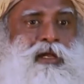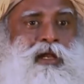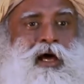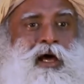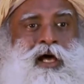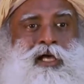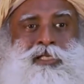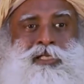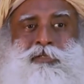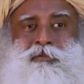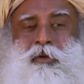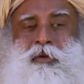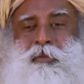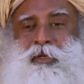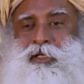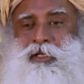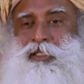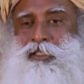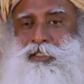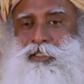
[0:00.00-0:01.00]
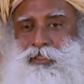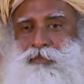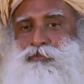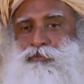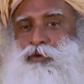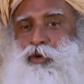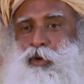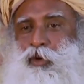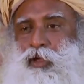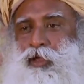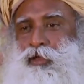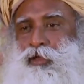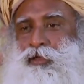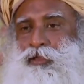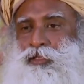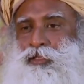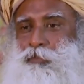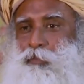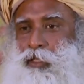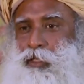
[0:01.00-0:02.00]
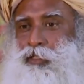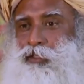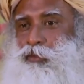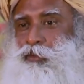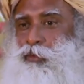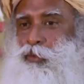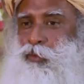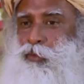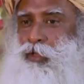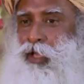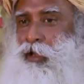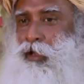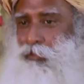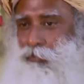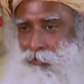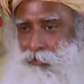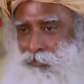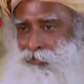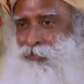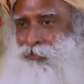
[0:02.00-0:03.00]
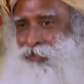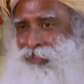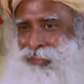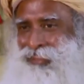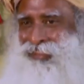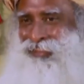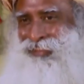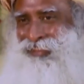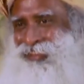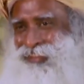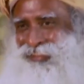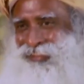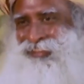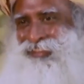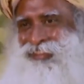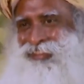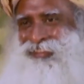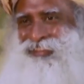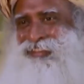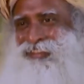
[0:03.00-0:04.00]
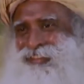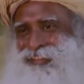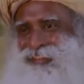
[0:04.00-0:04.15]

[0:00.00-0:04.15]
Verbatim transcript: Also anstatt es im letzten Moment zu wissen, ist es besser jetzt zu wissen.